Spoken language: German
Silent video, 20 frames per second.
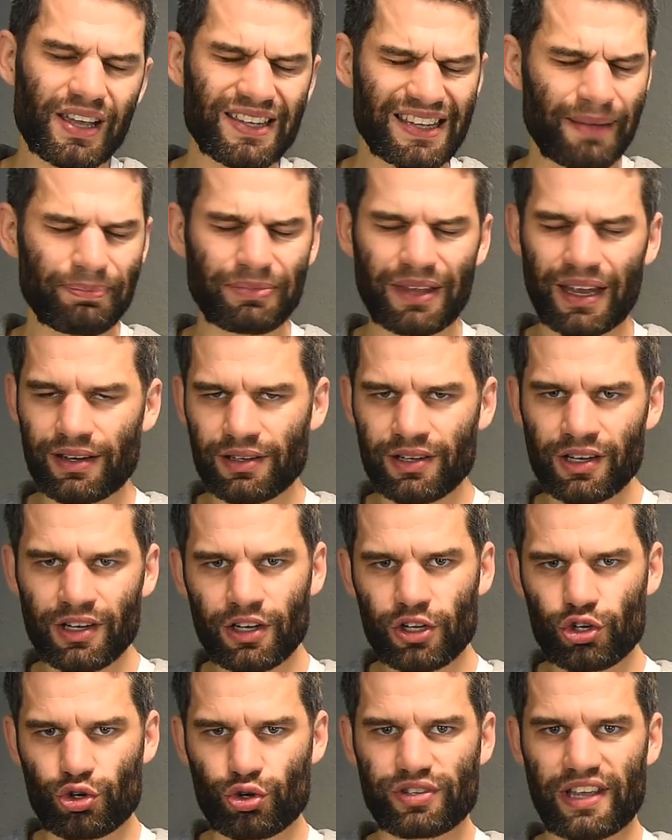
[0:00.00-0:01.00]
Ich habe dann
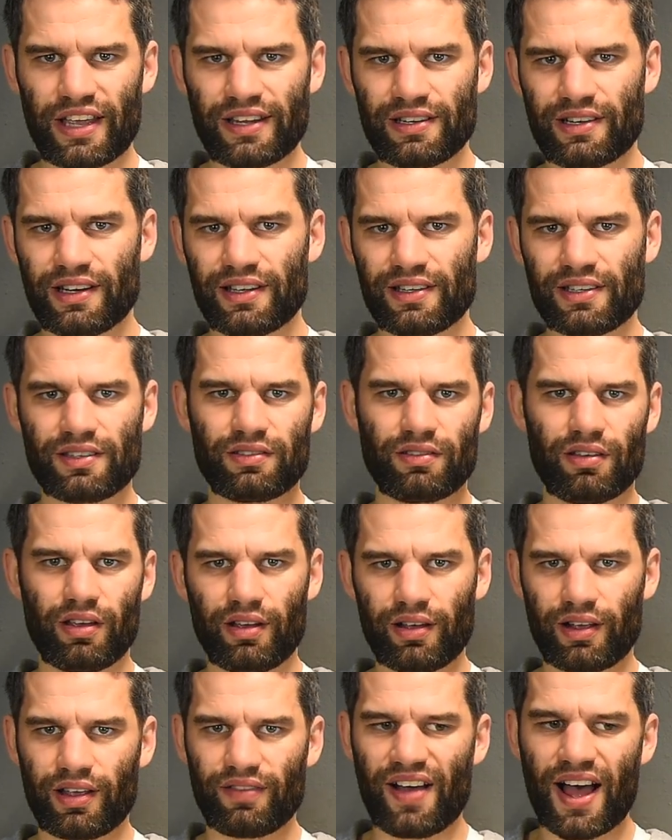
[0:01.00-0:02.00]
schlussendlich
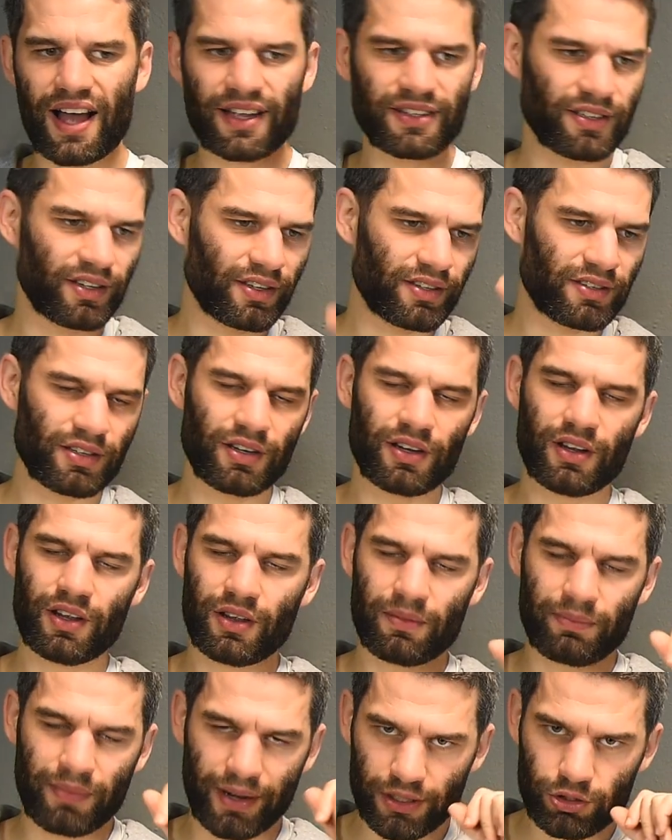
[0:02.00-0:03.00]
äh, gewartet,
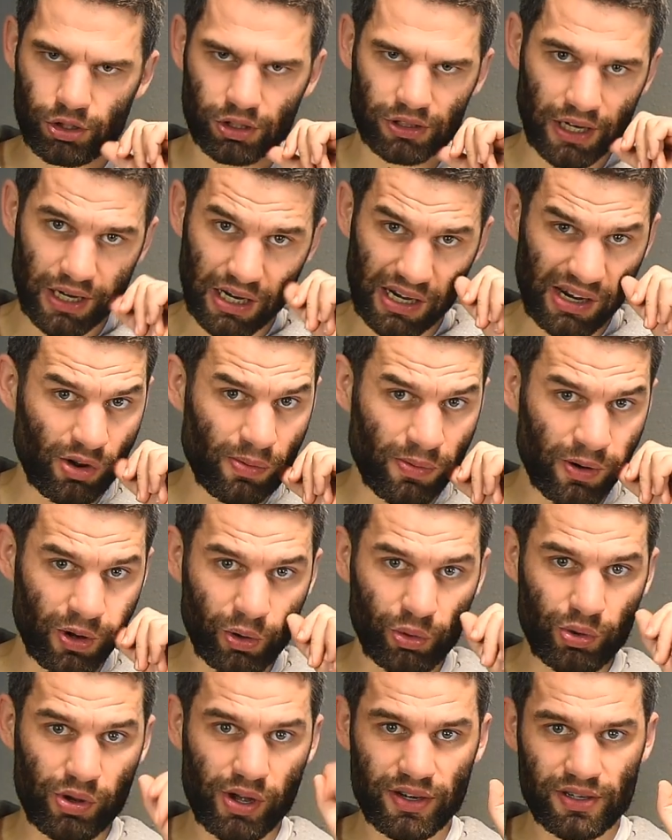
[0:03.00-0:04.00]
meine Tochter drin
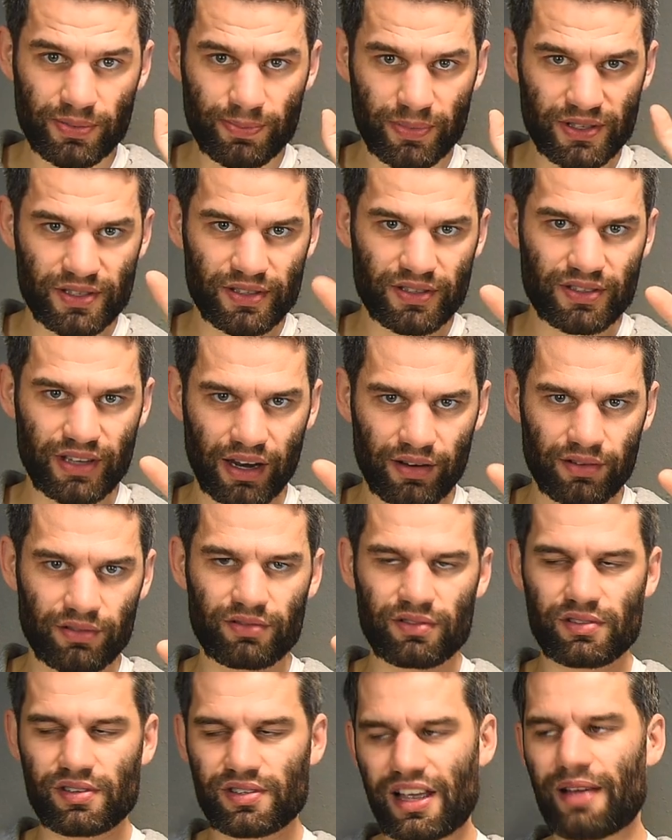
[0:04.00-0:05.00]
rumgerührt, bis es
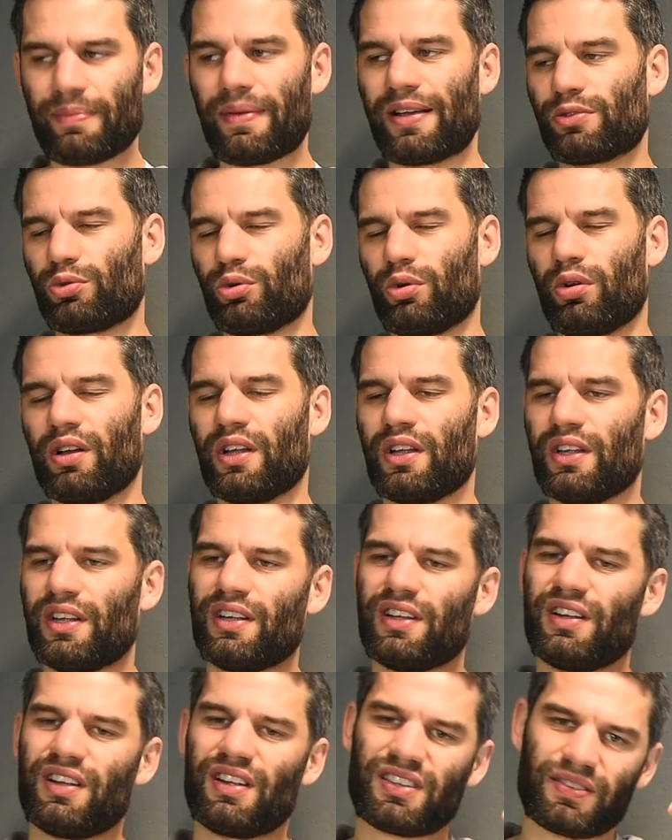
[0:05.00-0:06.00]
dann, ich sag mal so,
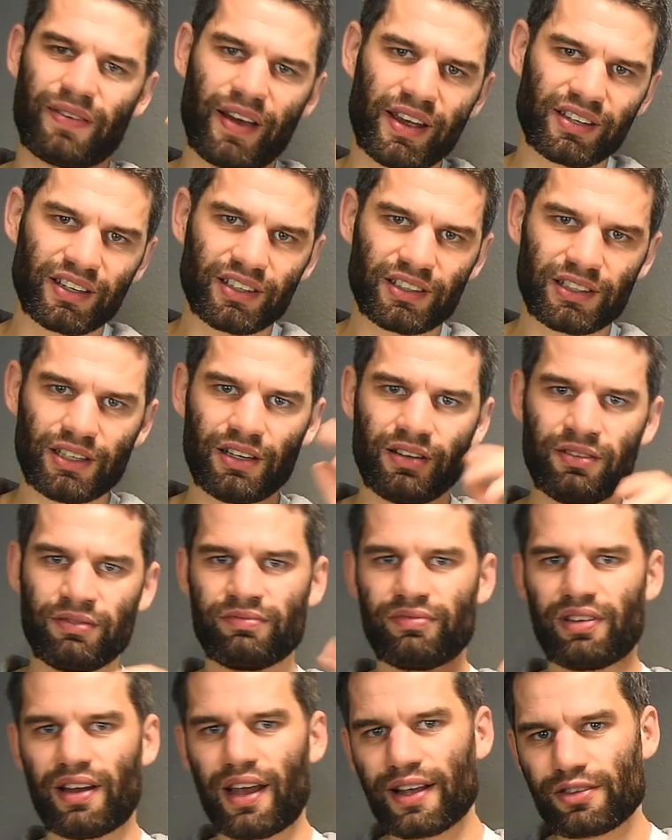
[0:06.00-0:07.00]
zwei Drittel,
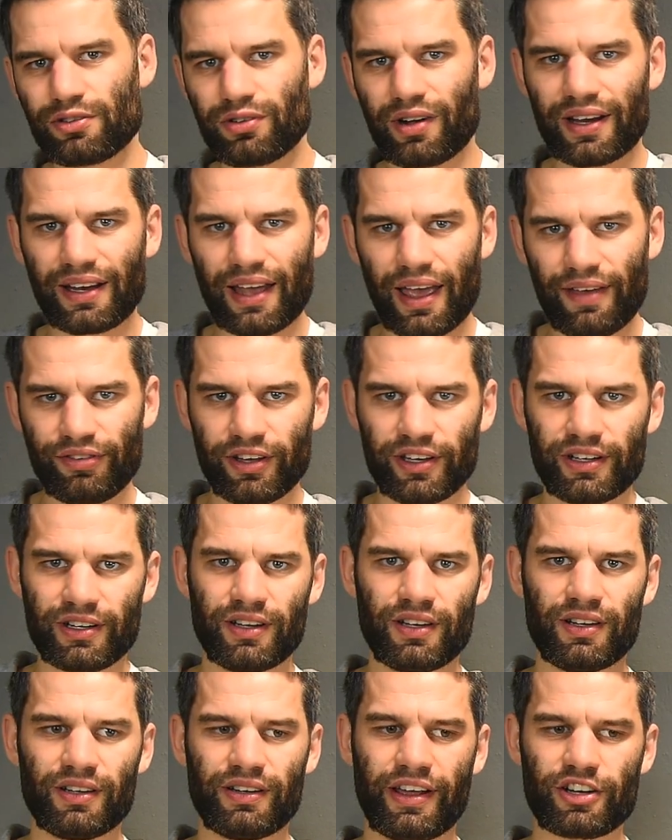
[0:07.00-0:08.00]
vielleicht sogar drei
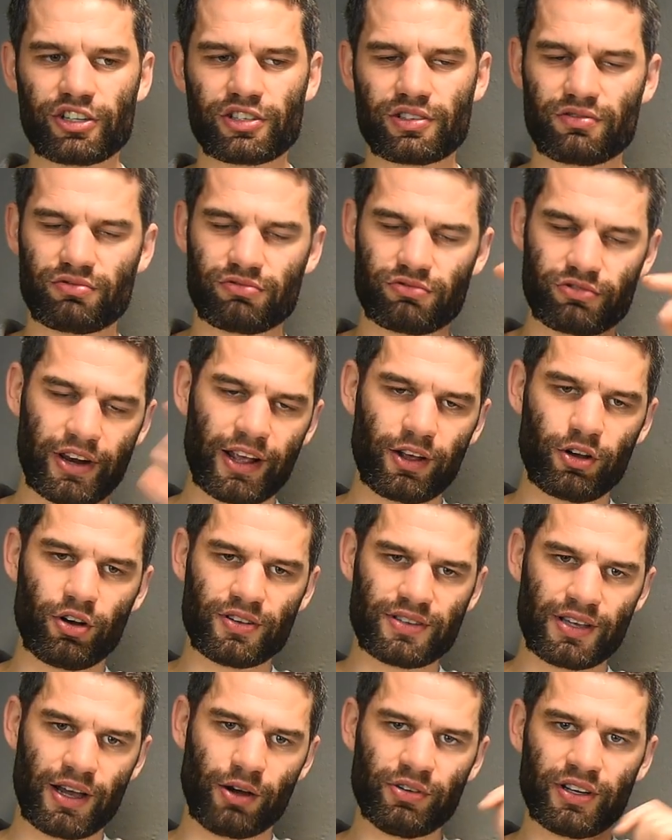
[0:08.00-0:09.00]
Viertel der
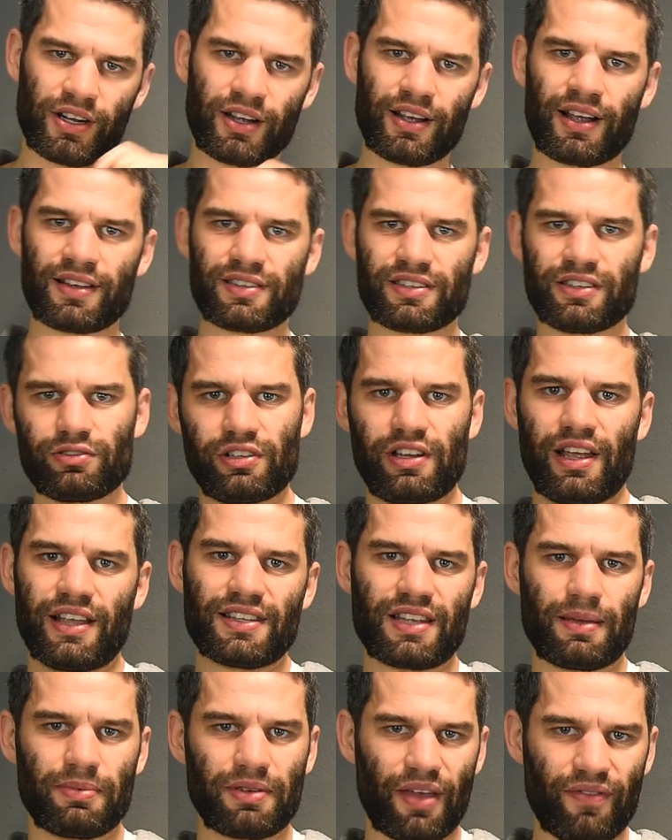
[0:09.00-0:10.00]
Schneckenhäuser untergegangen sind. Den
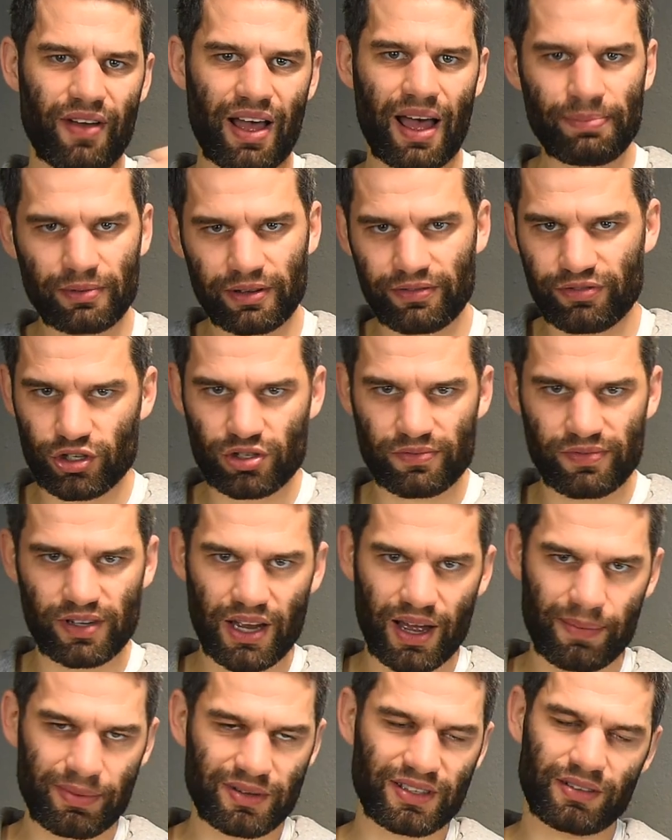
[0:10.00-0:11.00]
Rest habe ich einfach abgefischt
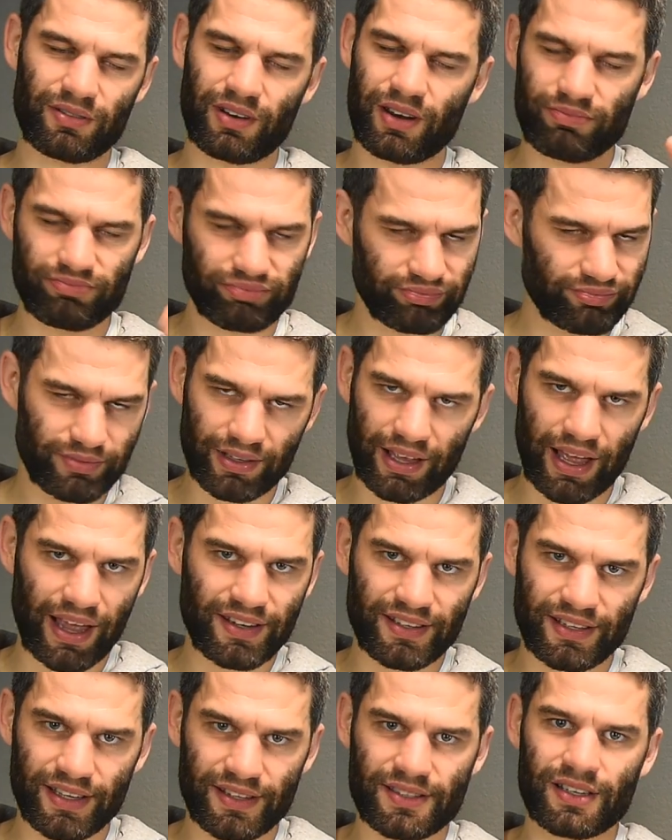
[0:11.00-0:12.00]
wieder, habe gesagt,
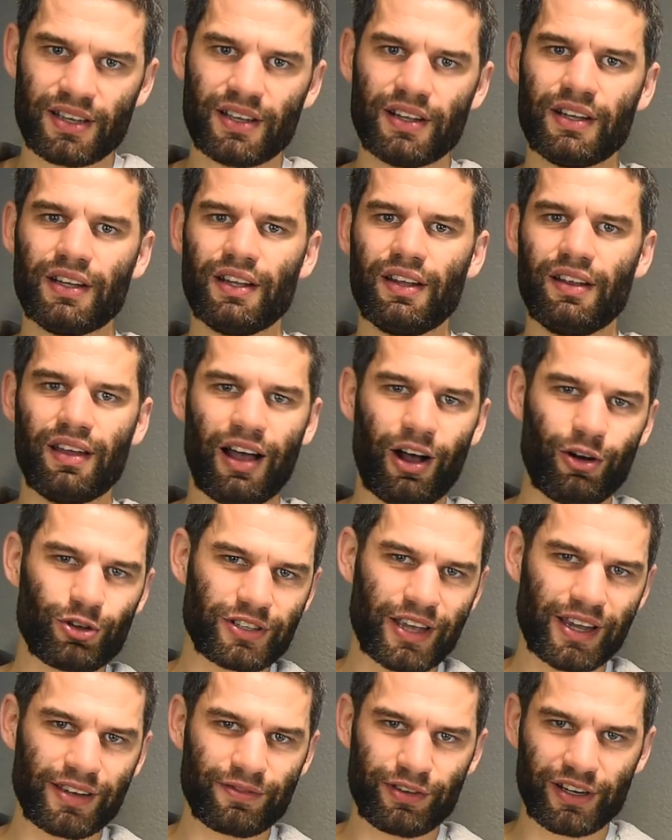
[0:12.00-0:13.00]
reicht jetzt.
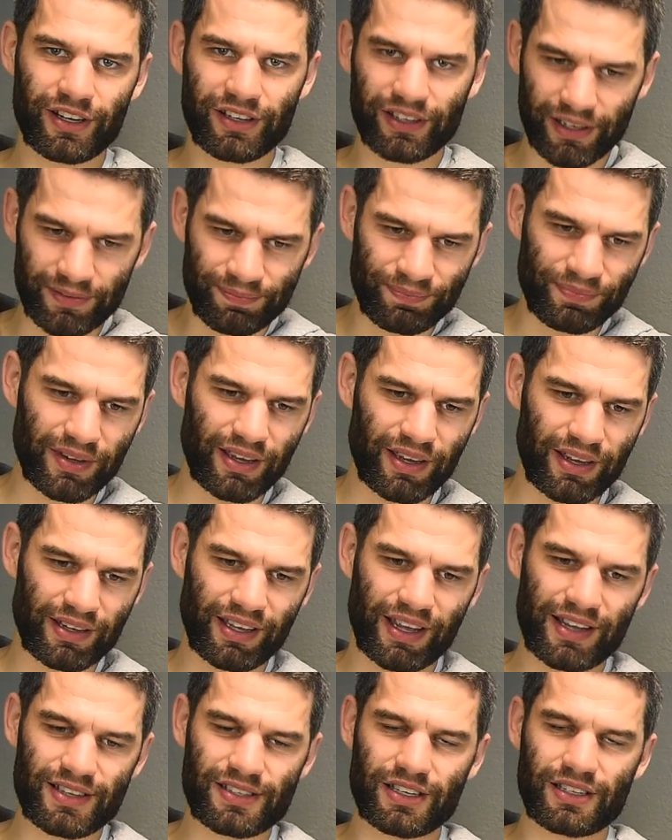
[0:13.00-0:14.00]
Ausreichend viele drin, äh,
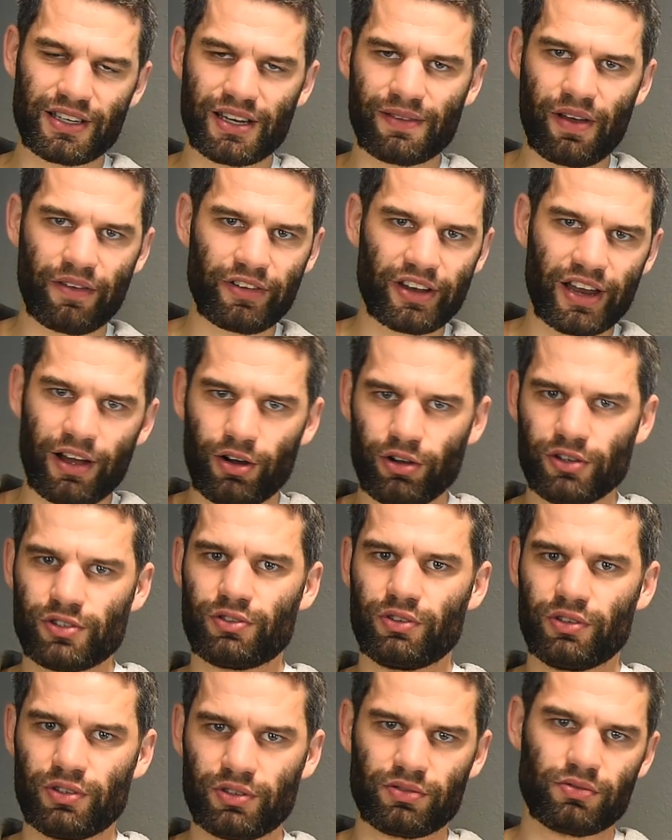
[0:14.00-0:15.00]
die restlichen nehmen wir wieder
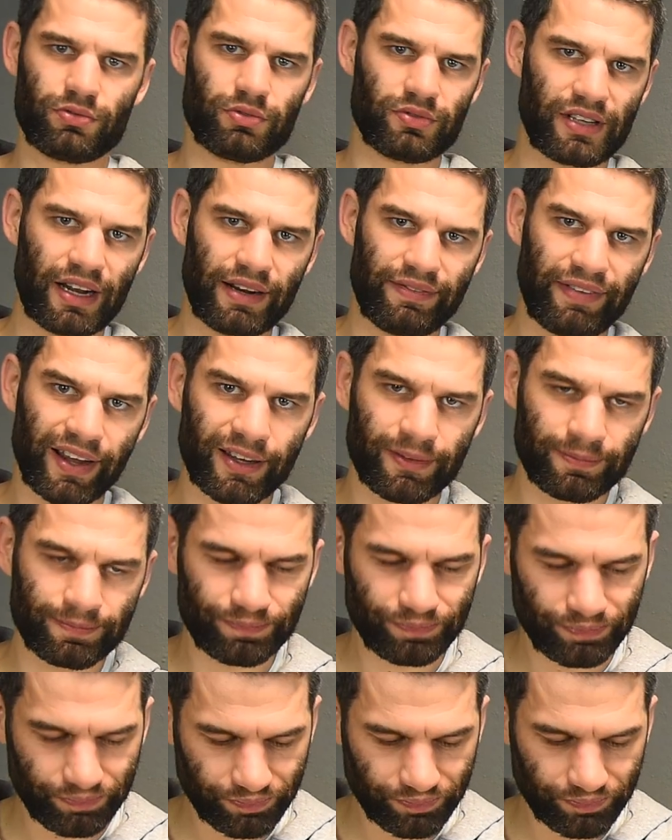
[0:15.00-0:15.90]
raus und tun sie halt weg.